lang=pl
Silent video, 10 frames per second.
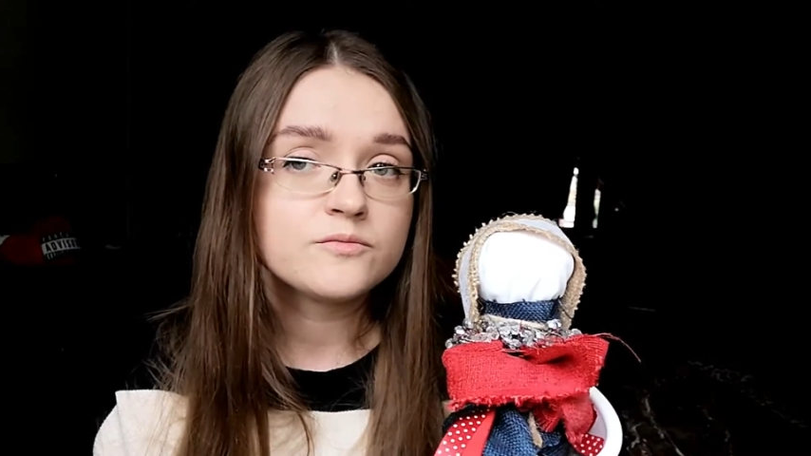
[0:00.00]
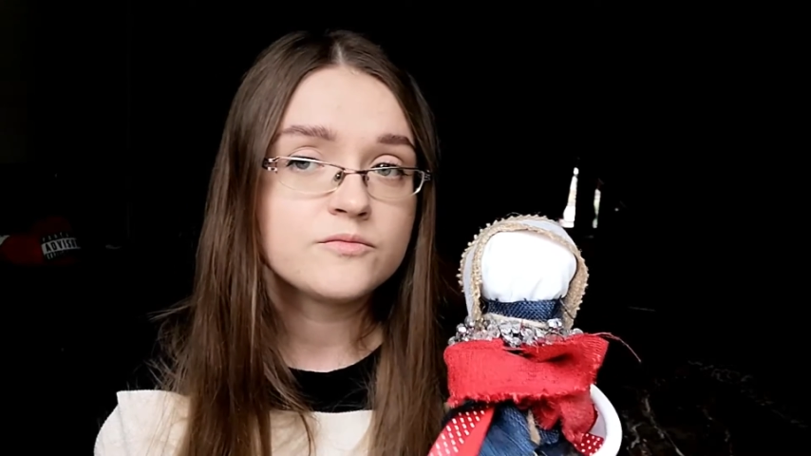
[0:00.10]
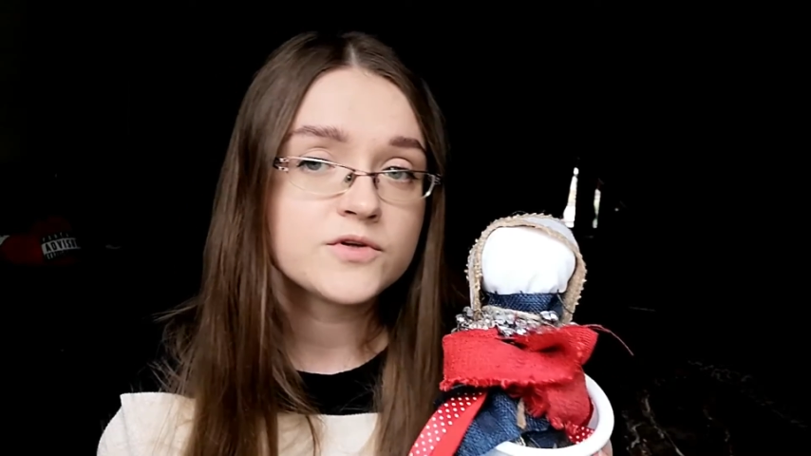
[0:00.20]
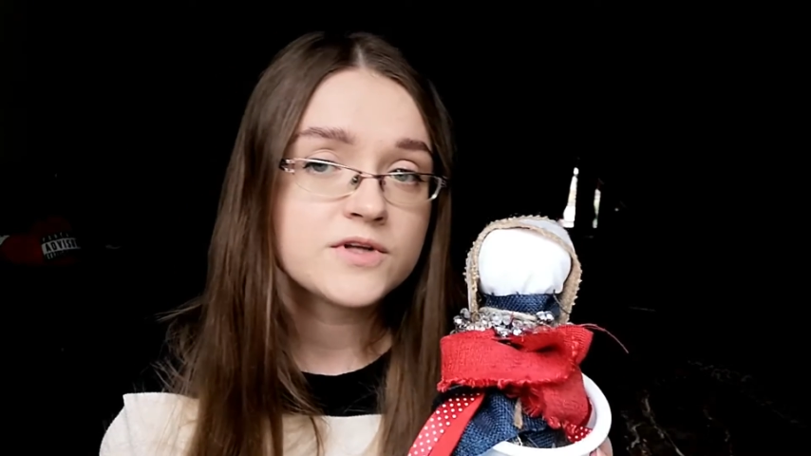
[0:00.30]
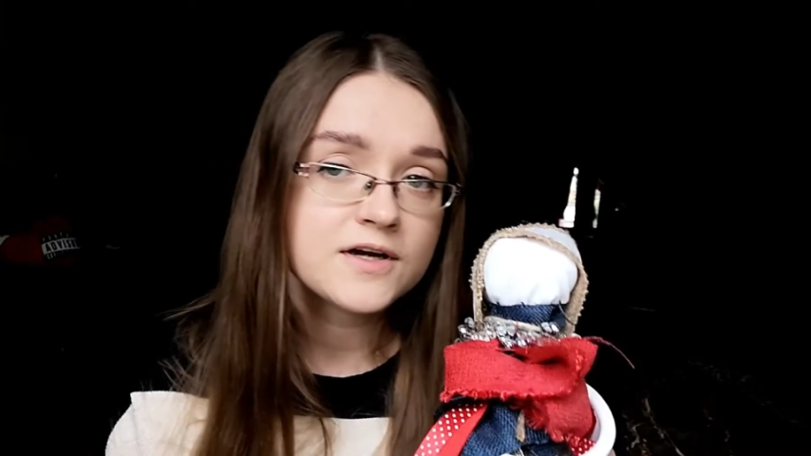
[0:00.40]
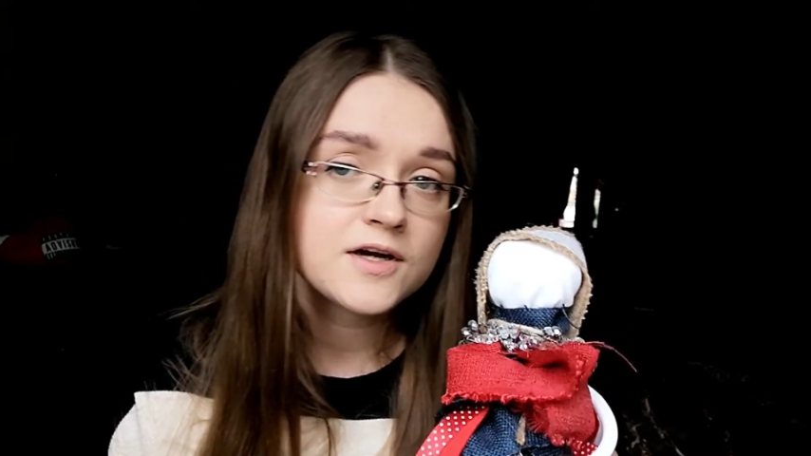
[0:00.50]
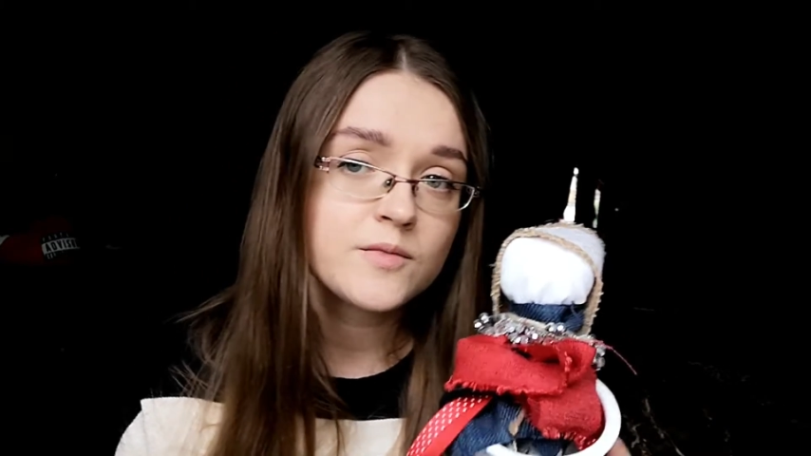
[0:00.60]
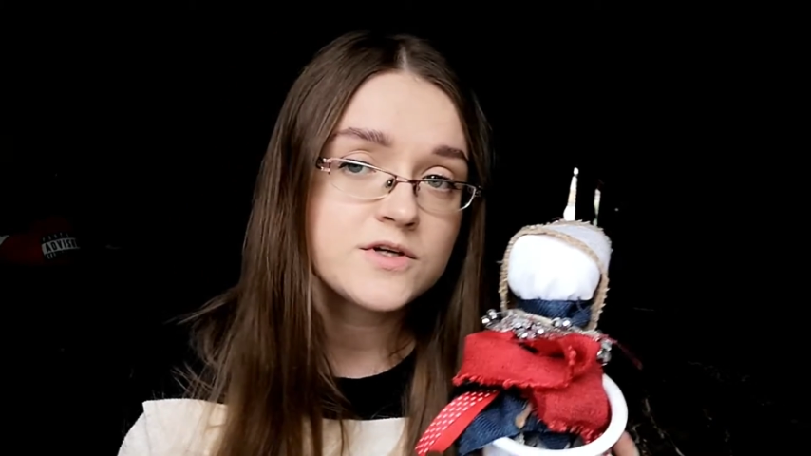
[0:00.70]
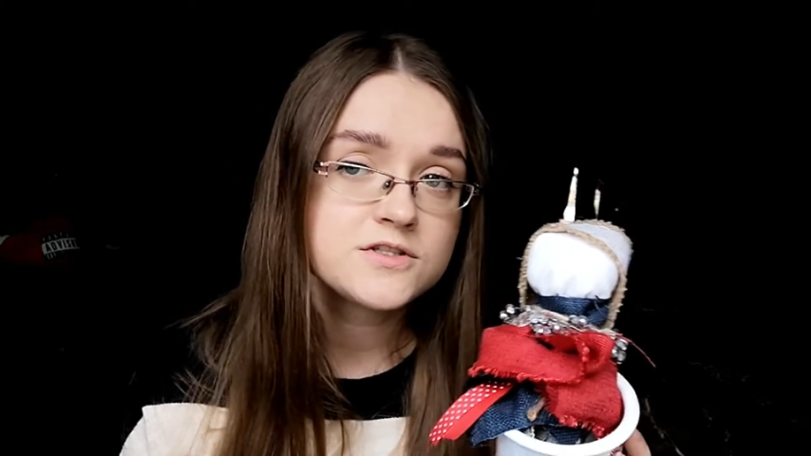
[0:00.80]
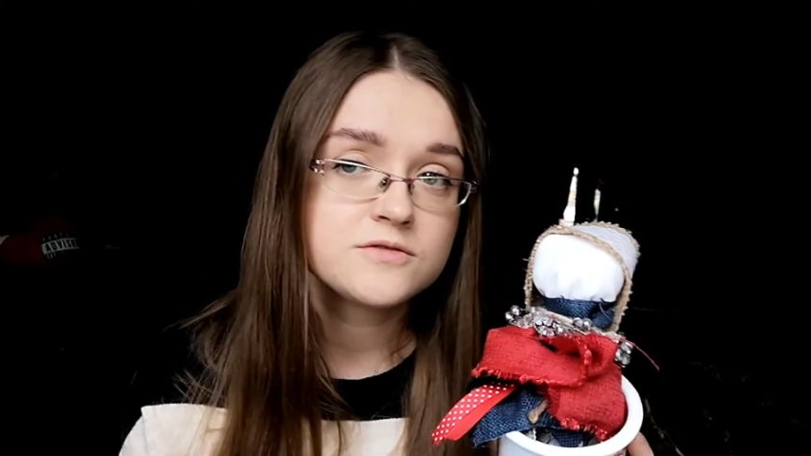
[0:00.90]

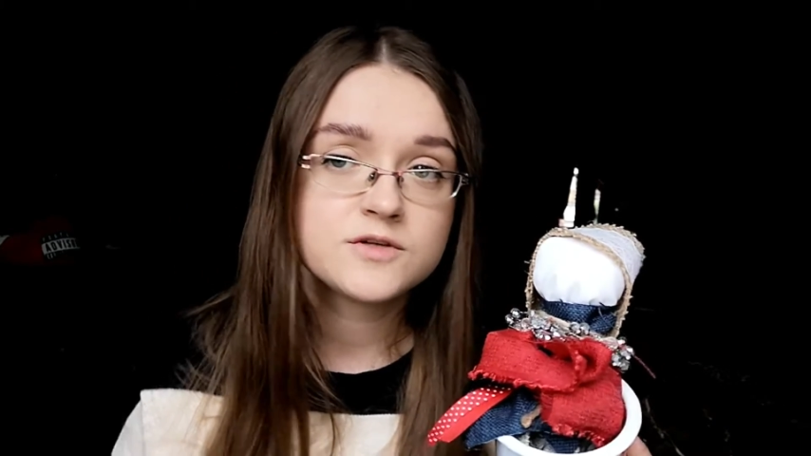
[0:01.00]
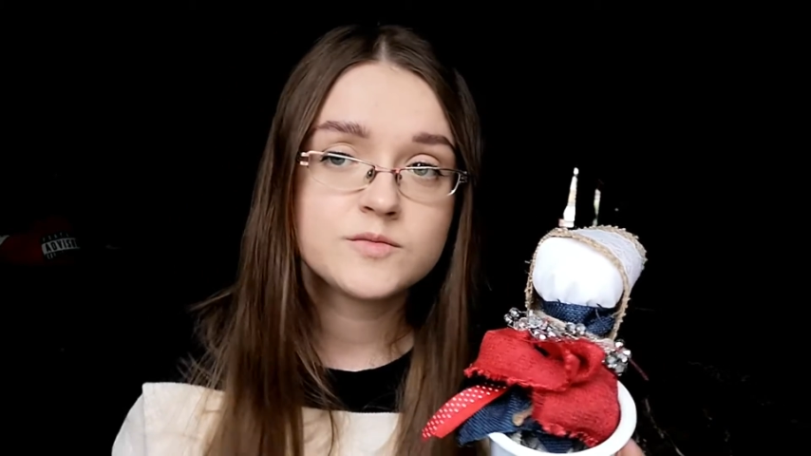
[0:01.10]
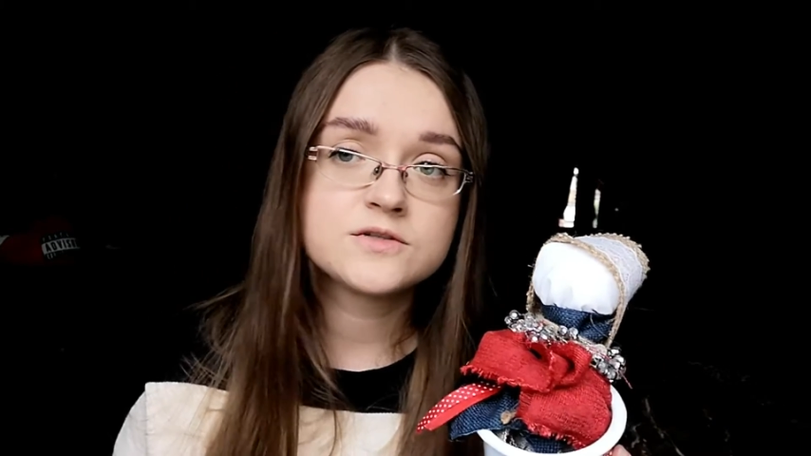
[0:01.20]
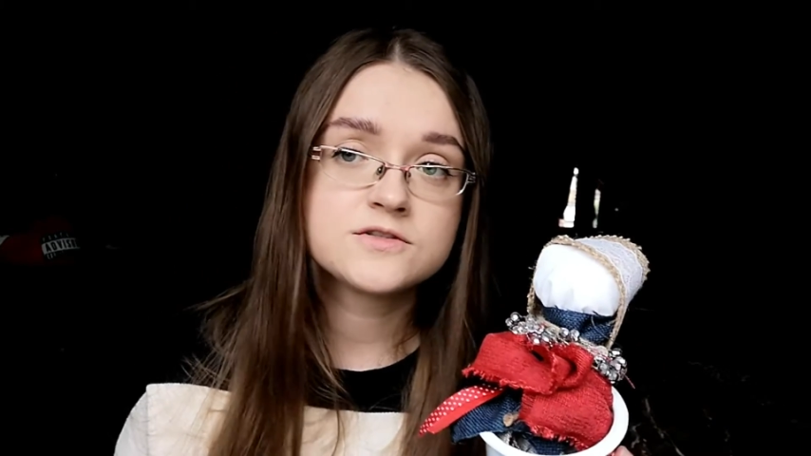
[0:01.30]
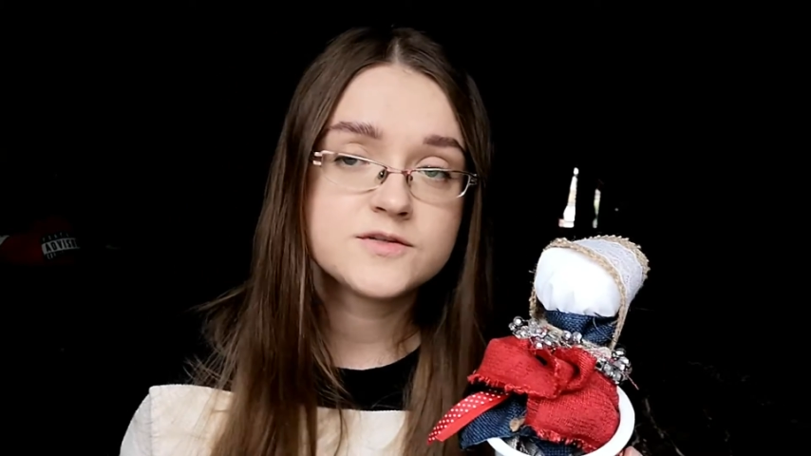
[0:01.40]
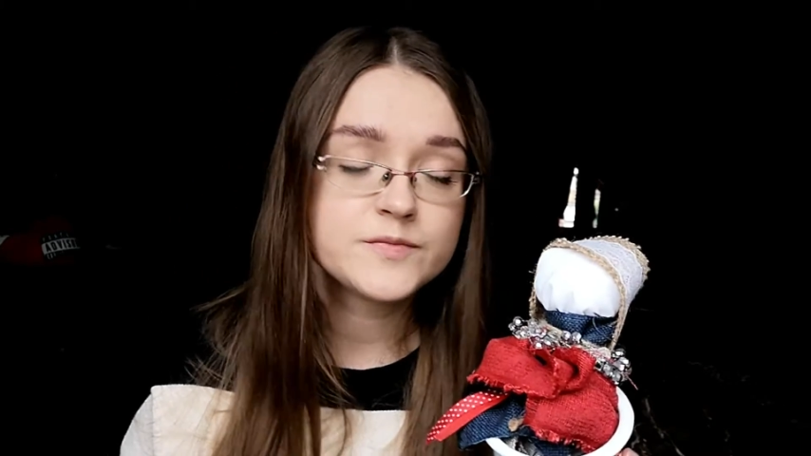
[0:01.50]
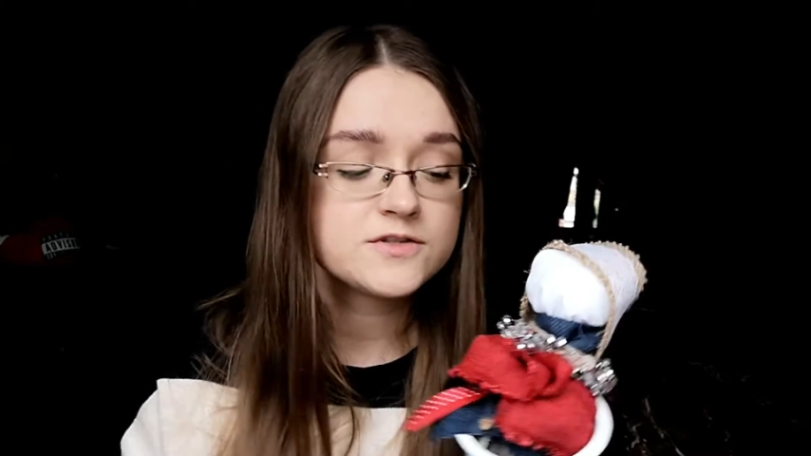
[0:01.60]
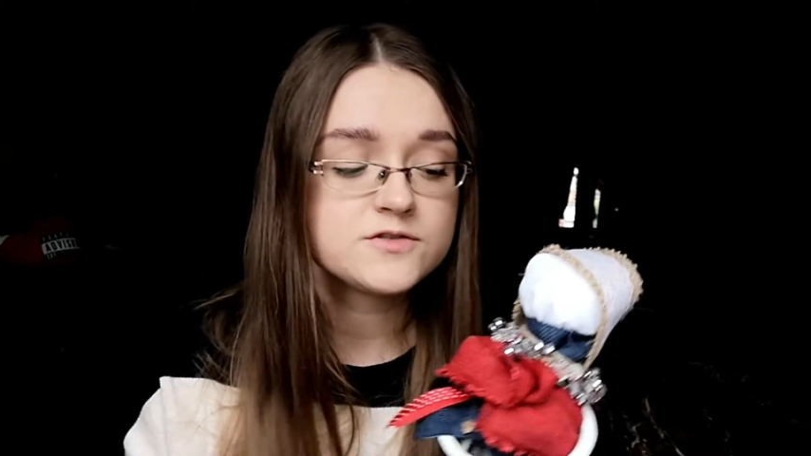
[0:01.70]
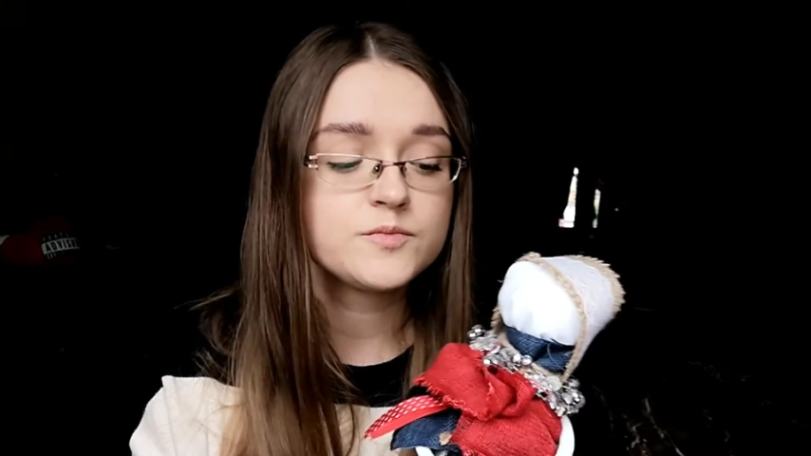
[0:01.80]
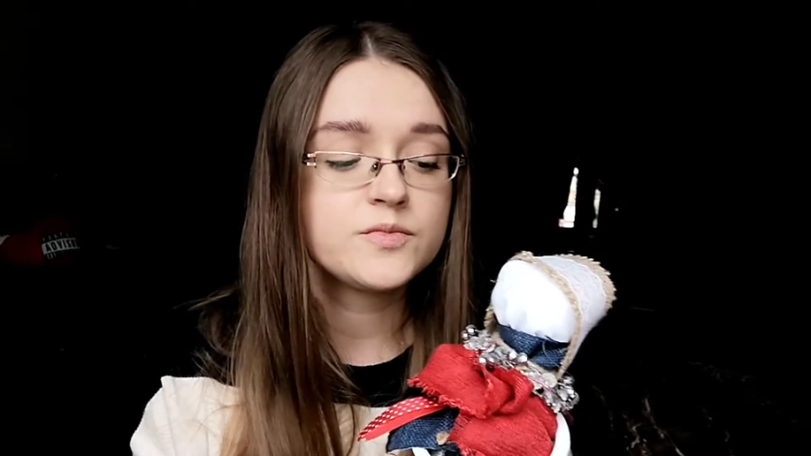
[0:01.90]
motanka ma się niby
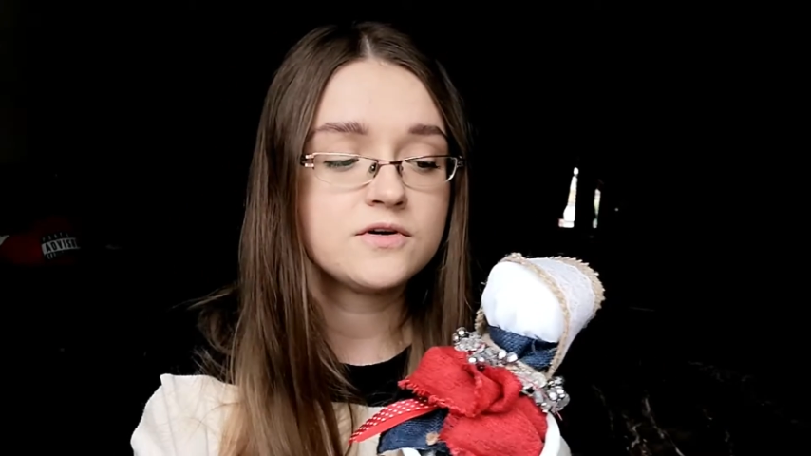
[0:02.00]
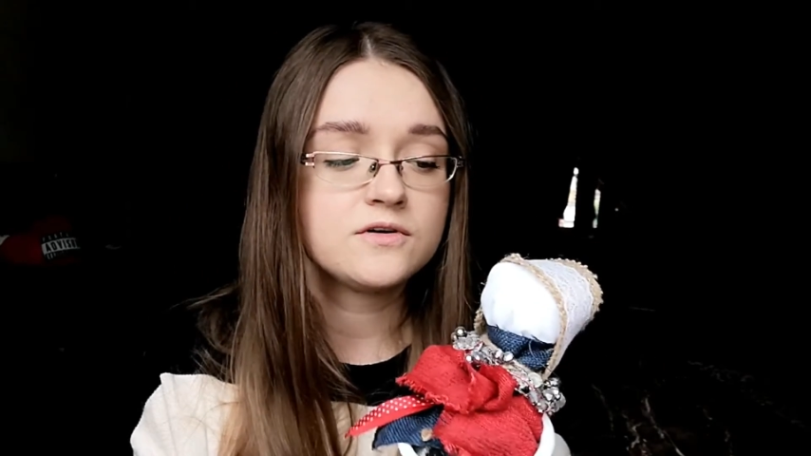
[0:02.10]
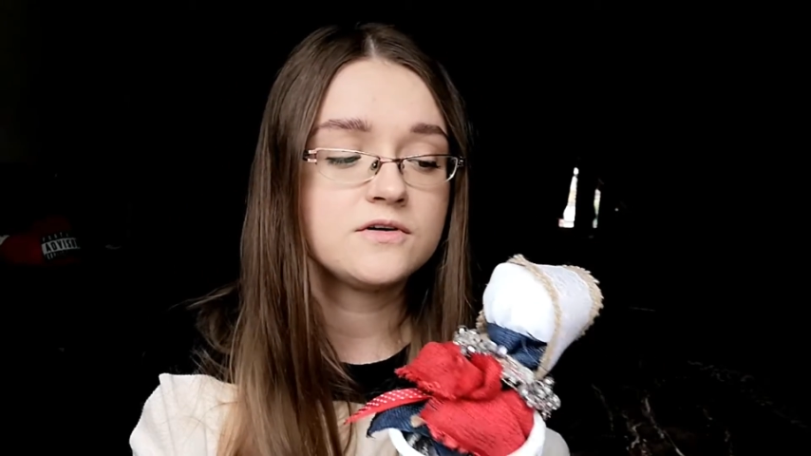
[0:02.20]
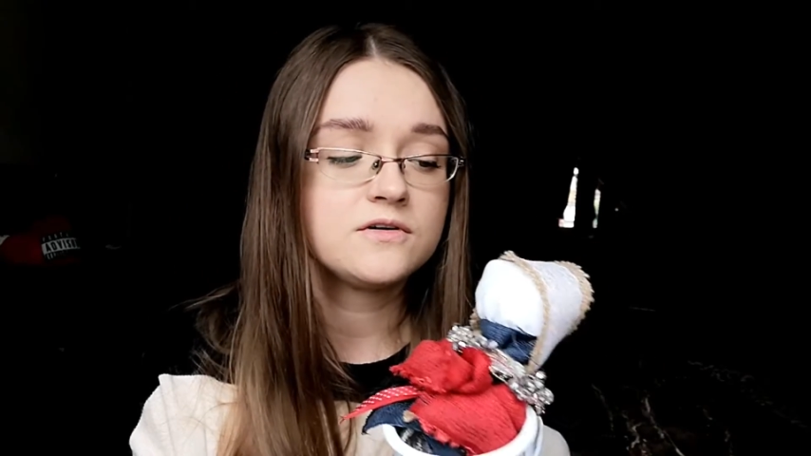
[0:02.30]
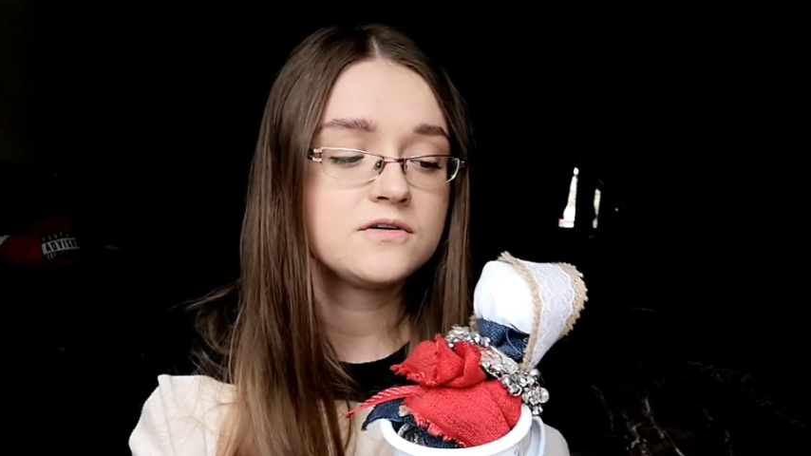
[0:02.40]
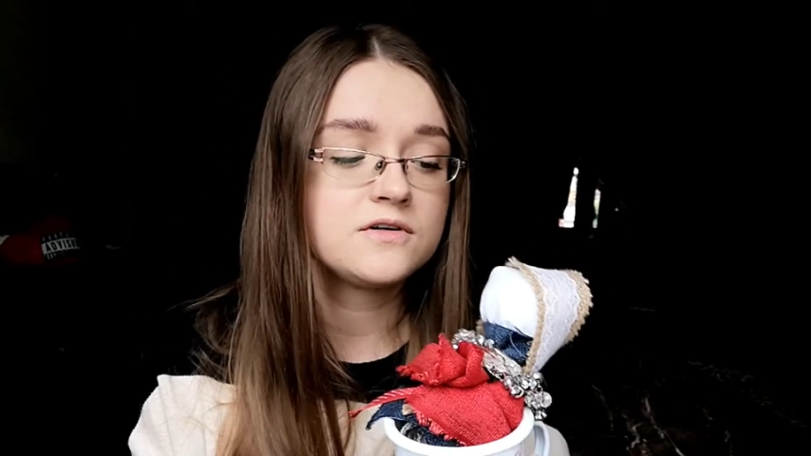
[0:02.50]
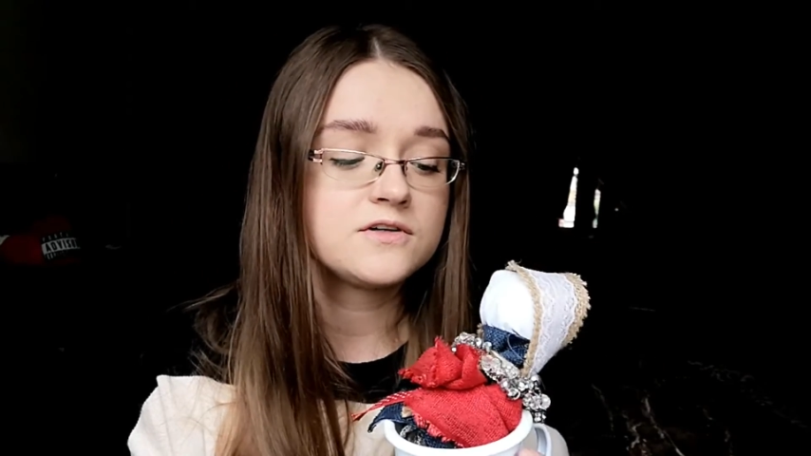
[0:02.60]
rozsypać po